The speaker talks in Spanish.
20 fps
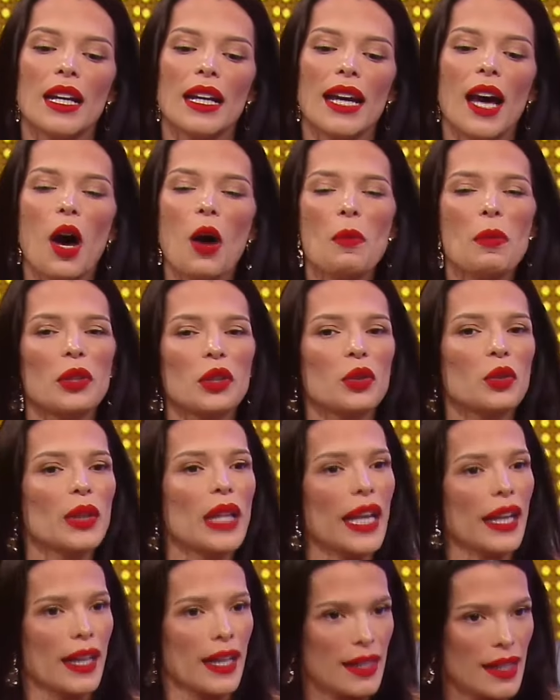cada
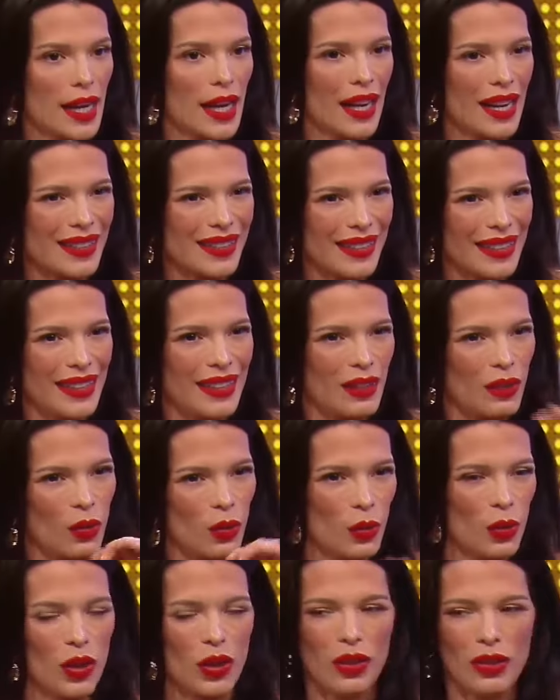oportunidad que llega, si
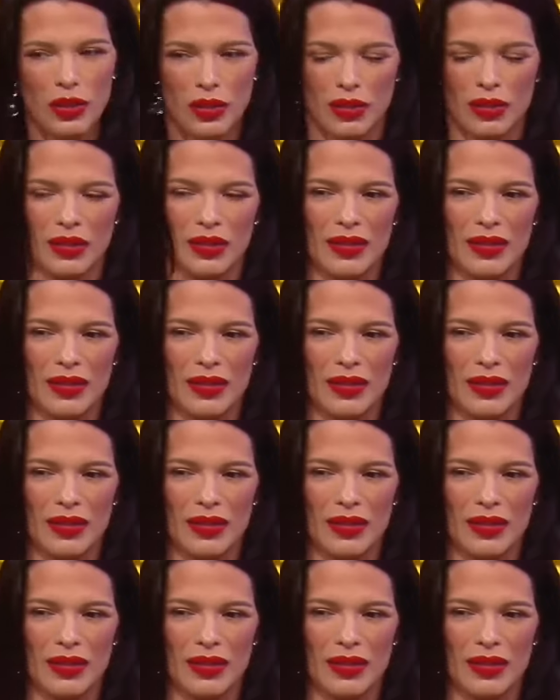uno